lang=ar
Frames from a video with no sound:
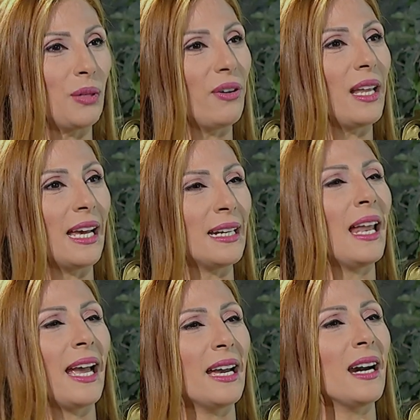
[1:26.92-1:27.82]
بالفعل أن
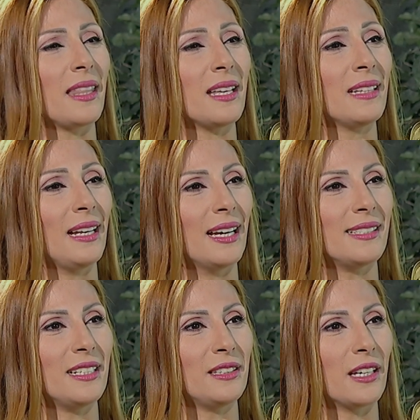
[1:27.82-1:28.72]
الحياة أخذتنا إلى
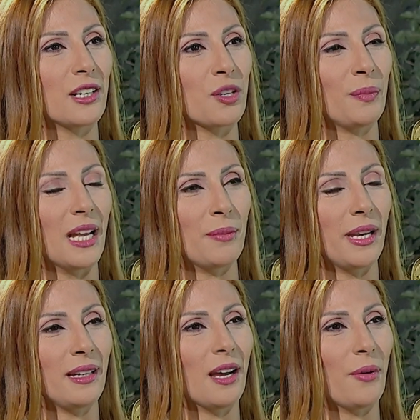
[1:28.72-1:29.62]
هذه الدرجة من
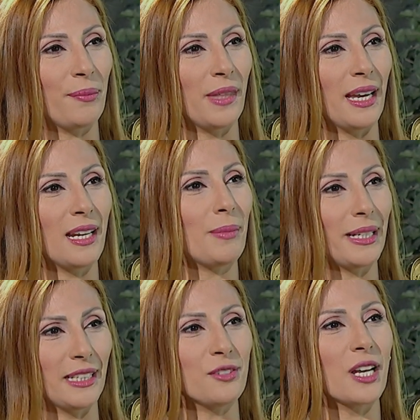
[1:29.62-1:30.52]
أبائنا وأبنائنا
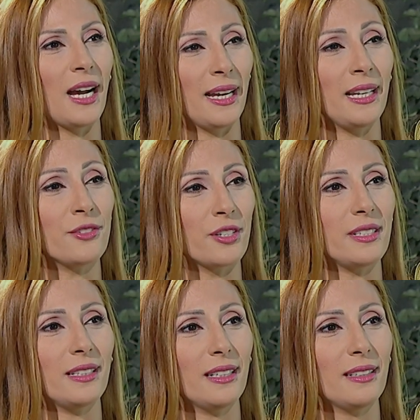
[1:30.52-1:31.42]
بعد إنشاء عائلة جديدة؟